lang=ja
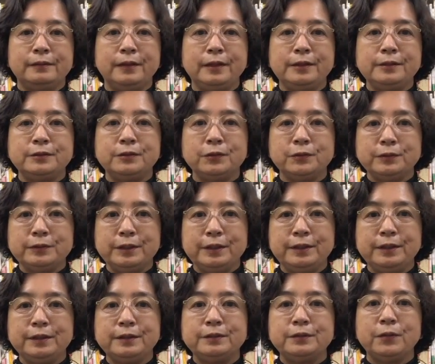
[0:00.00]
臨床
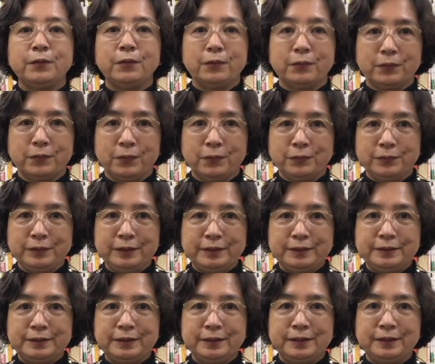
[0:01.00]
心理士と公
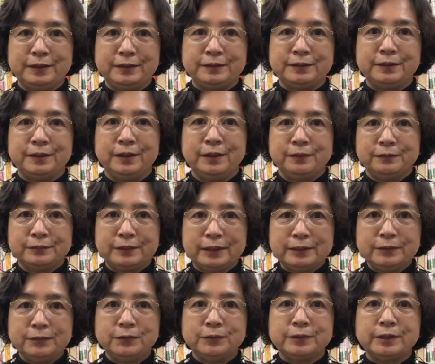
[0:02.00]
認心理士2
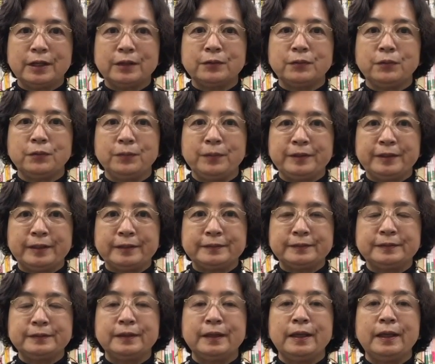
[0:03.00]
つの資格を目指
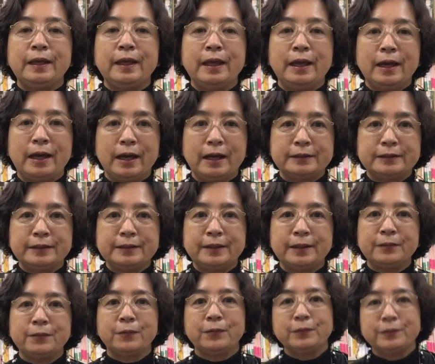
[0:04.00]
すあな
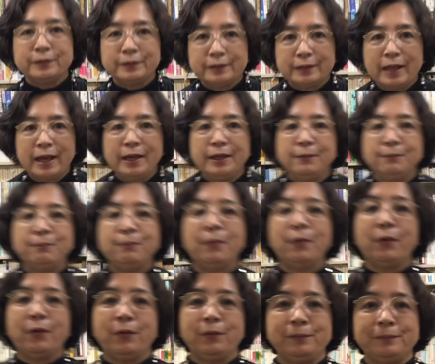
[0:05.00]
たの第一
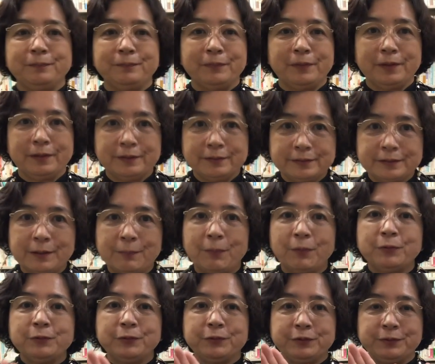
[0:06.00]
歩
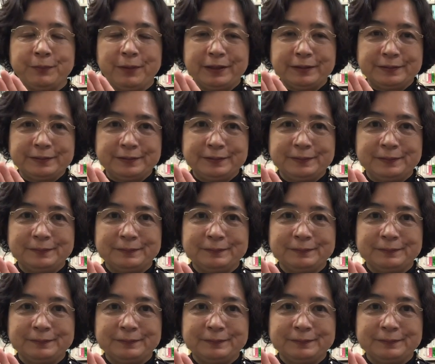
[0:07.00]
サポートします